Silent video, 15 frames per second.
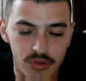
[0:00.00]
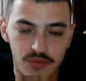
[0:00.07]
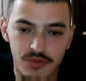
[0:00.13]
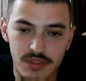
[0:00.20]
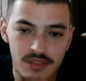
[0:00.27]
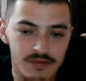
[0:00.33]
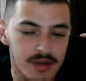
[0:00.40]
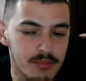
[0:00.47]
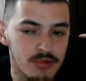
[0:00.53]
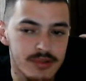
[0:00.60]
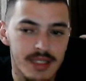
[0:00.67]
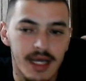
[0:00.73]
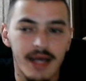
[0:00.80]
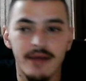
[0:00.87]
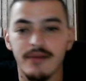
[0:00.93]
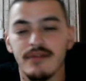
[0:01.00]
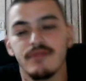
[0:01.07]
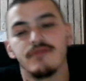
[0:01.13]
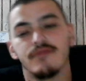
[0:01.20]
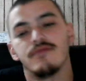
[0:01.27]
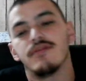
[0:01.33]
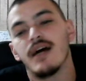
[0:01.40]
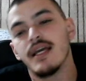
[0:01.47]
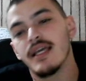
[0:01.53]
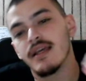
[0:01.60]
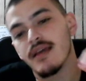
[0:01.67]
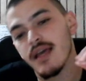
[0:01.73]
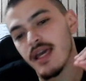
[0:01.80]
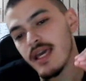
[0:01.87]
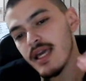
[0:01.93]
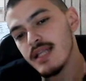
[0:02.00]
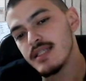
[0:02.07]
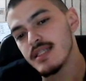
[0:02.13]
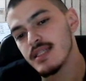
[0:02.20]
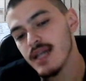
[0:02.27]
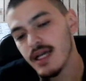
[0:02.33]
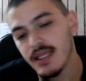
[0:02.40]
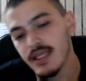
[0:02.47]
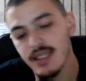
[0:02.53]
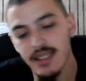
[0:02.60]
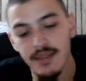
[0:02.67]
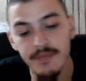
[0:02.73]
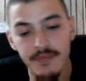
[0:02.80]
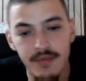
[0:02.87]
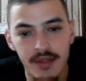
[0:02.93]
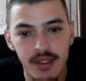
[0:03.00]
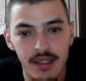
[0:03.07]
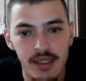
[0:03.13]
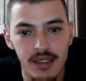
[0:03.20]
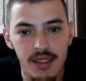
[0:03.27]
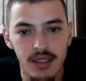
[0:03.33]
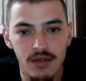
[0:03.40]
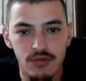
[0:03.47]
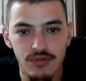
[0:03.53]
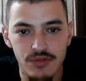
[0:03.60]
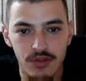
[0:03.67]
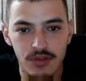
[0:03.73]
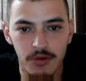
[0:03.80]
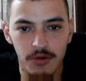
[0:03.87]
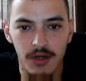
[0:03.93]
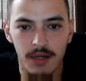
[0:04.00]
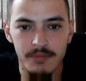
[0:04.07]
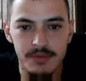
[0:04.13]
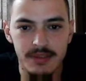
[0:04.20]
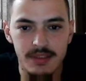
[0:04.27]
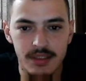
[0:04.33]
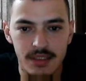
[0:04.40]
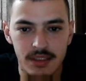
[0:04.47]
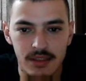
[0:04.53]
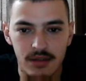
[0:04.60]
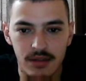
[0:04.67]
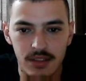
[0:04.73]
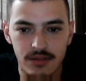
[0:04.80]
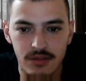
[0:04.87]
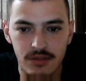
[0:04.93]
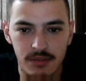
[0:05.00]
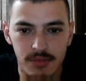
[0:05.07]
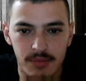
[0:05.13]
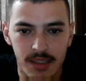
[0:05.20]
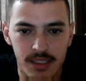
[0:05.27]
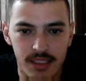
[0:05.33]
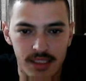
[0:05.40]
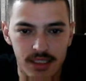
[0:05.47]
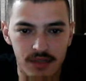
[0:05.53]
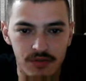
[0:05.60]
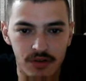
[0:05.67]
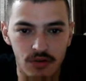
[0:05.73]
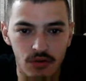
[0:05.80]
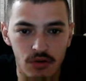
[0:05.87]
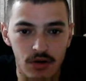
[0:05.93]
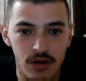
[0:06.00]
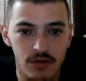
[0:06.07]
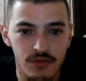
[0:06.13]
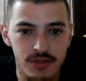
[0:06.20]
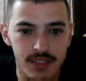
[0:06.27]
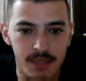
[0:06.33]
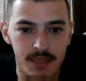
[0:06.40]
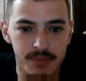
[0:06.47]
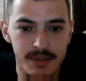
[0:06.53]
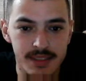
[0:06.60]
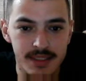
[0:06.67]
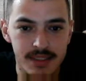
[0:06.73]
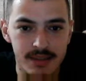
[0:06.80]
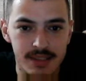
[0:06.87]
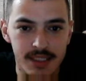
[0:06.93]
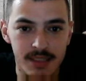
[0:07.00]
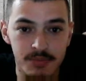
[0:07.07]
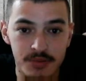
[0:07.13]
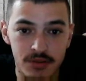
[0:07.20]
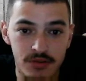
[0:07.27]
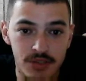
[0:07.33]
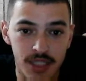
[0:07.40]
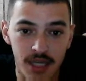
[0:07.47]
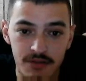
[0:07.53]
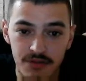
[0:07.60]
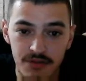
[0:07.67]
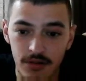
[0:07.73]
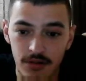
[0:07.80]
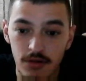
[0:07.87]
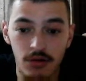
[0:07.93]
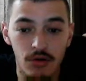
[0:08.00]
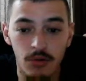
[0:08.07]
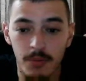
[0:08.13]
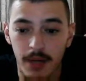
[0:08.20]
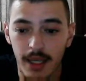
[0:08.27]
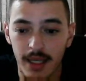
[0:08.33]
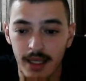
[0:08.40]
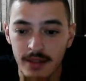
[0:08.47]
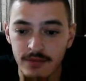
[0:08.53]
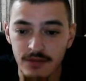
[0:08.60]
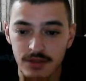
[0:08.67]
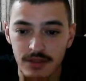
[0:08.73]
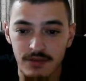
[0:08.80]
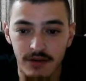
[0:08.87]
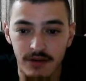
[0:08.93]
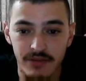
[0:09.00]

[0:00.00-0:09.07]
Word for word: que você vai botar, vai editar aqui o seu mockupzinho aqui. Olha só que bacana que ficou. Você apresentando isso aqui para o seu chefe ou para quem você vai